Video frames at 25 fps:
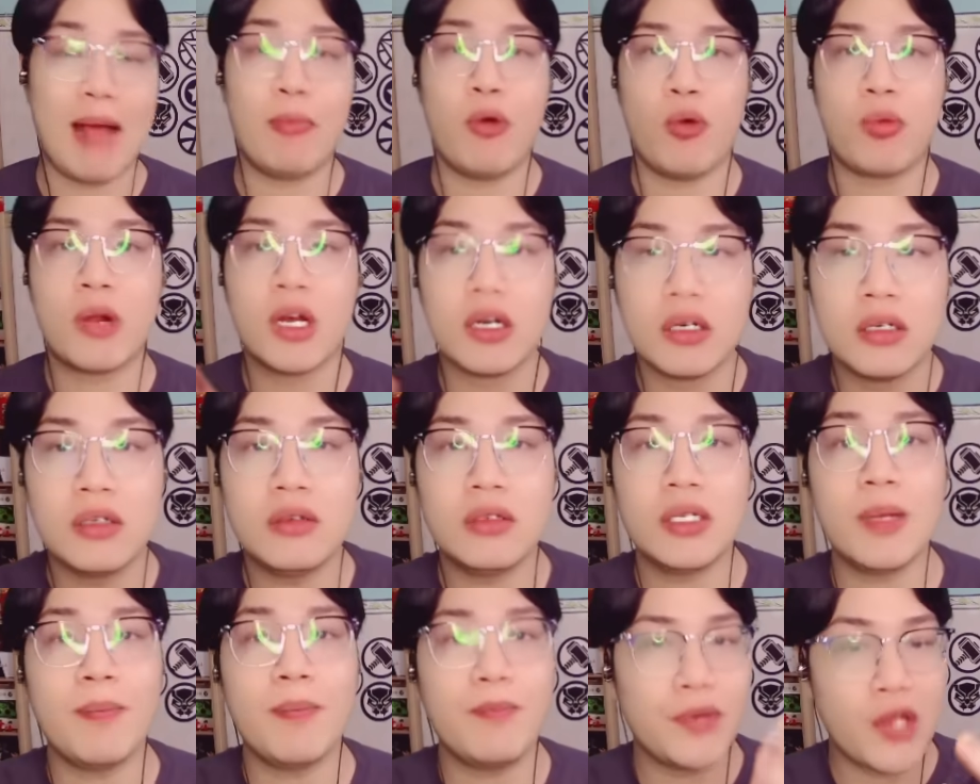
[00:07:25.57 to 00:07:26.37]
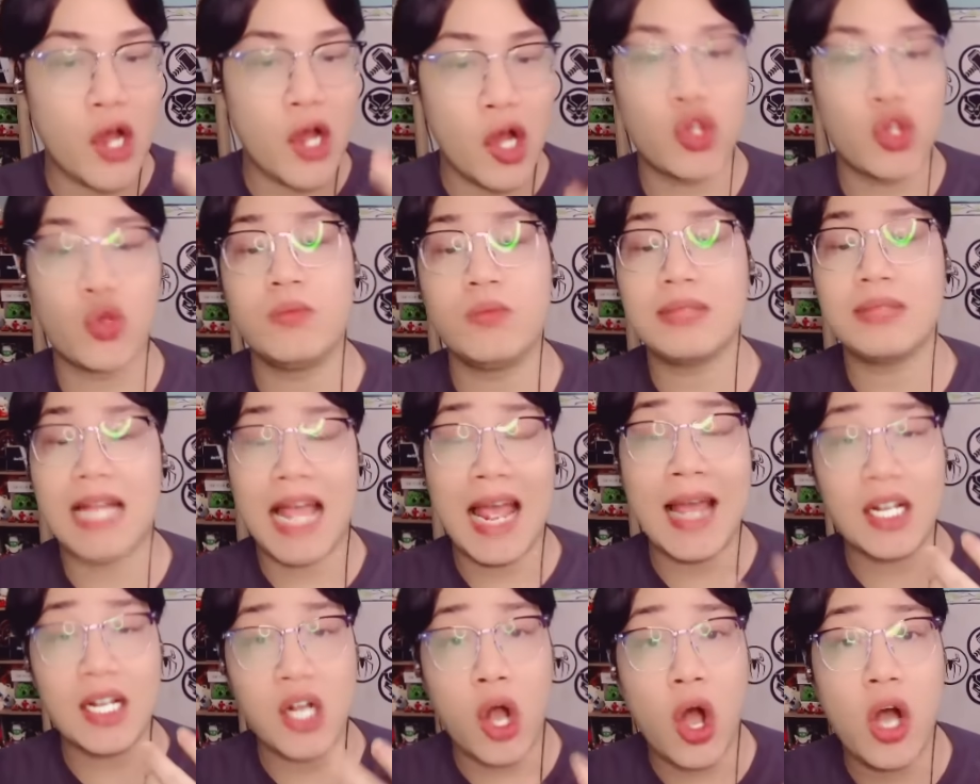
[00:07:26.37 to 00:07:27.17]
một thứ giúp cho chúng
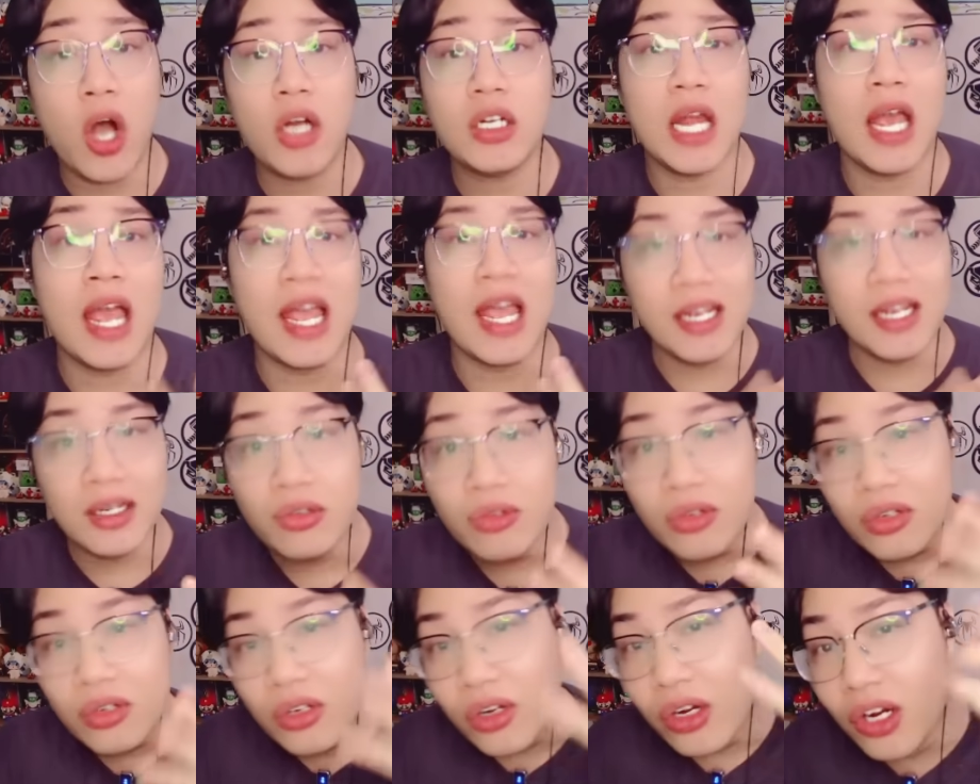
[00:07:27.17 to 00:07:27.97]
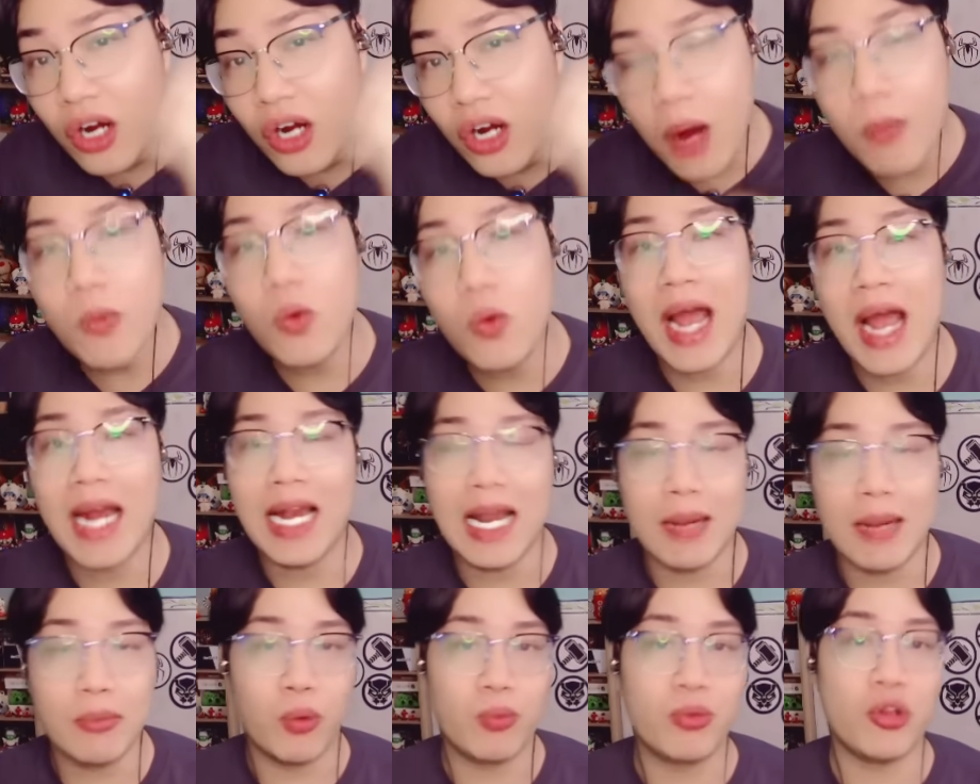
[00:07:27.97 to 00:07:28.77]
ta có thể gom quái
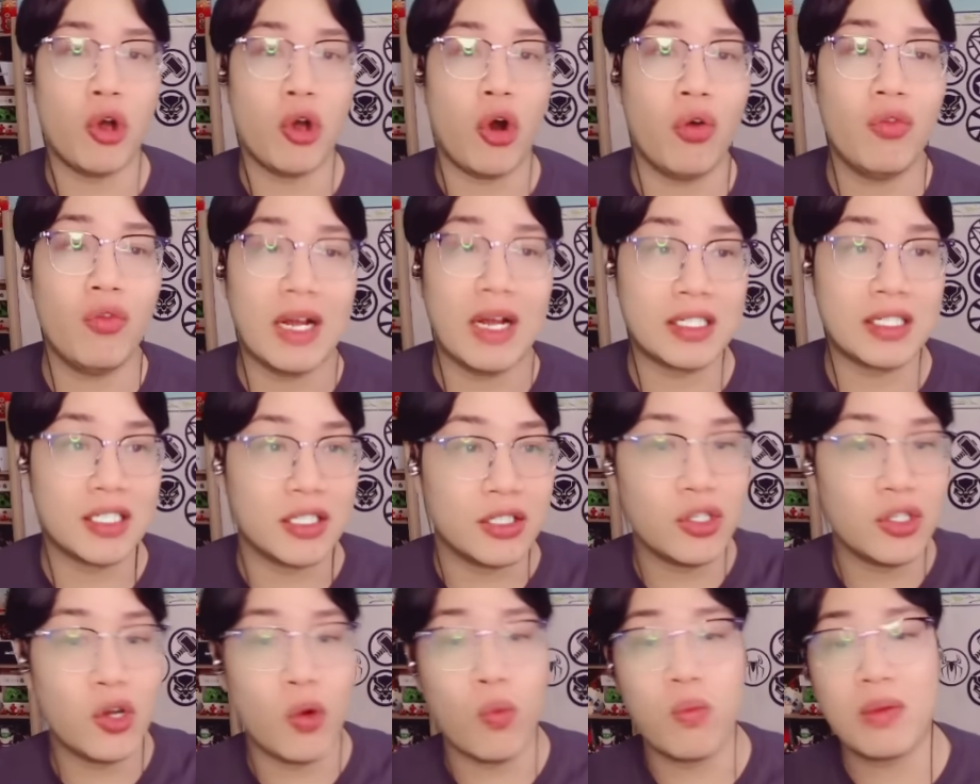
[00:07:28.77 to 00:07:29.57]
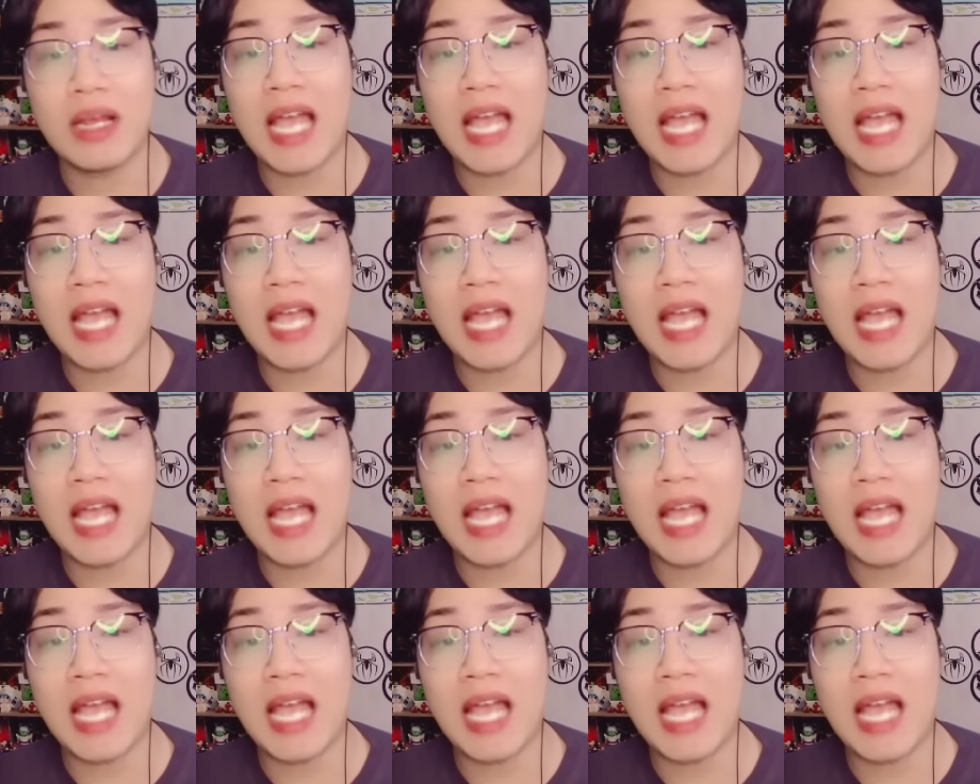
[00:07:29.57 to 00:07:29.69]
lại một chỗ và sử dụng